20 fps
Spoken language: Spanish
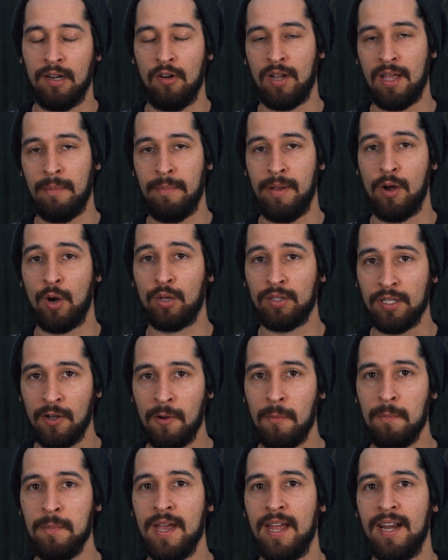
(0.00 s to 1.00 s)
lo que mejor te
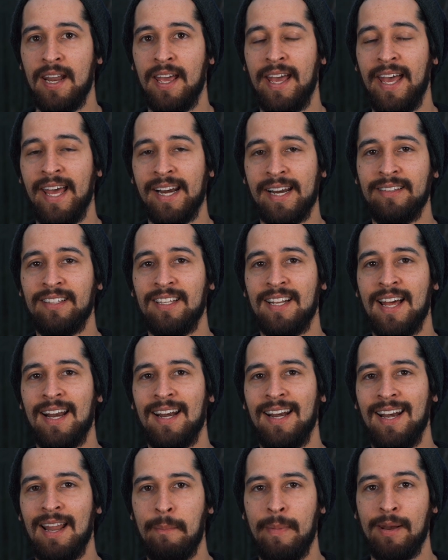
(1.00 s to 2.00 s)
conviene es
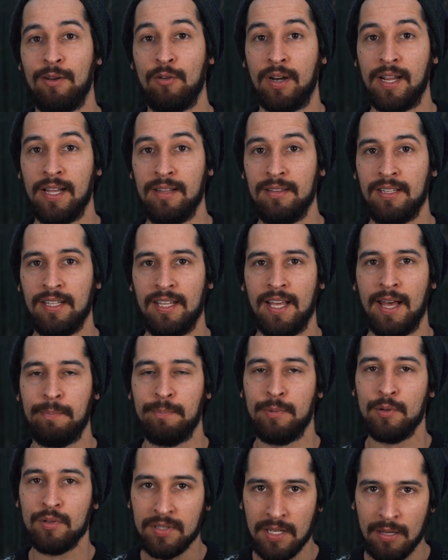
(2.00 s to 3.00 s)
retirar la menor cantidad
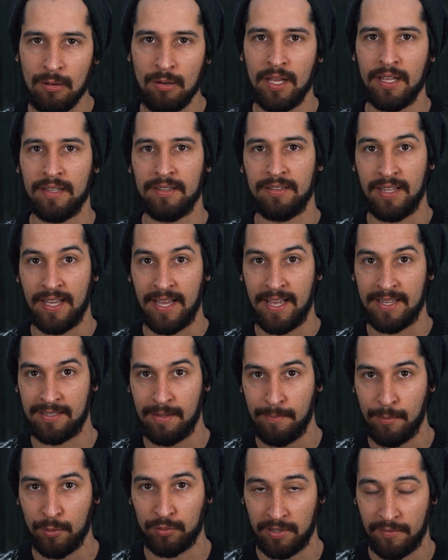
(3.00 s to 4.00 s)
posible de
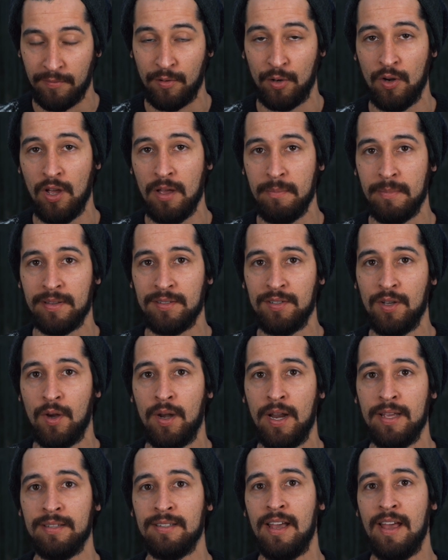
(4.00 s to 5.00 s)
ese portafolio de
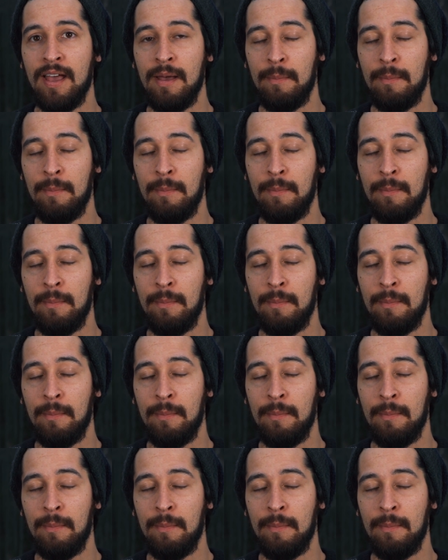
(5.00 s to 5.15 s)
inversiones